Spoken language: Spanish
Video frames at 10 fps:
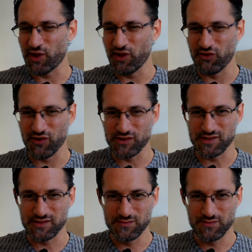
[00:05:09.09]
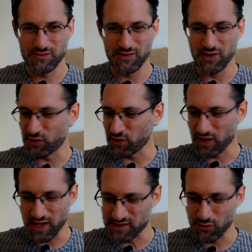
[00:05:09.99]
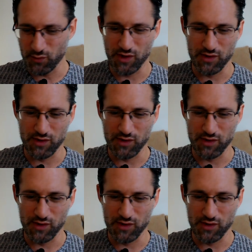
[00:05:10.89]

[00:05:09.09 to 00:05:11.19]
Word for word: ellos. Disfruto cada segundo.